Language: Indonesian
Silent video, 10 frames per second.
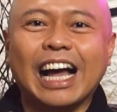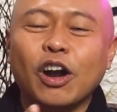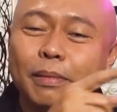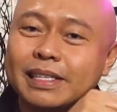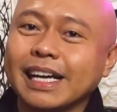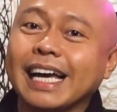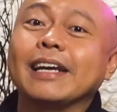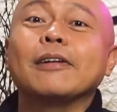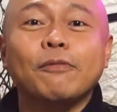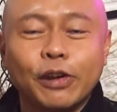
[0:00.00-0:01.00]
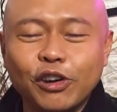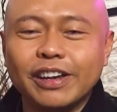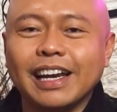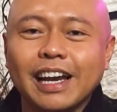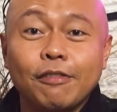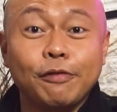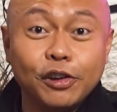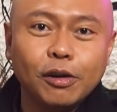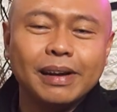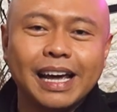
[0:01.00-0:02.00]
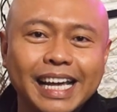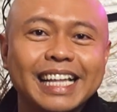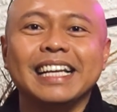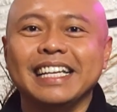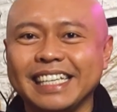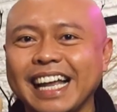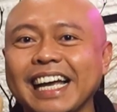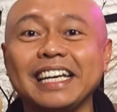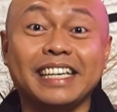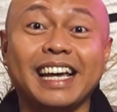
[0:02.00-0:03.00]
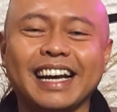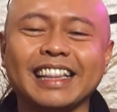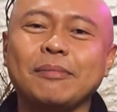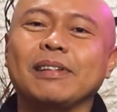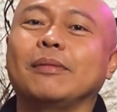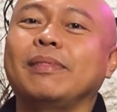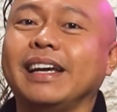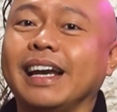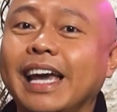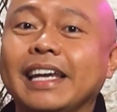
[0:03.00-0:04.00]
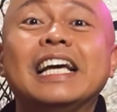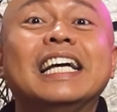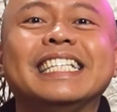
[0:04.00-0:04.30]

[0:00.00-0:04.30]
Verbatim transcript: Kalau misalkan video ini adalah video menarik, silakan di-share ke teman-teman yang lain.